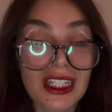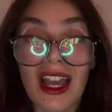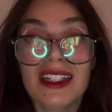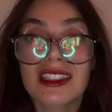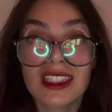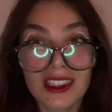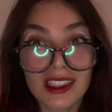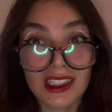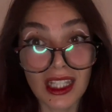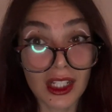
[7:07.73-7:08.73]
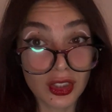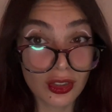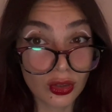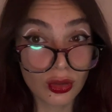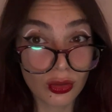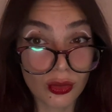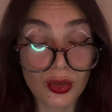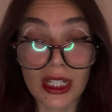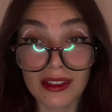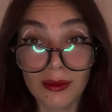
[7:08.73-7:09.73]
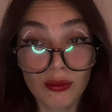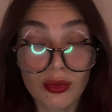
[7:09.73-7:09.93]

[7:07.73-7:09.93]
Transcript: Yani kısacası sen çalışıyor olacaksın.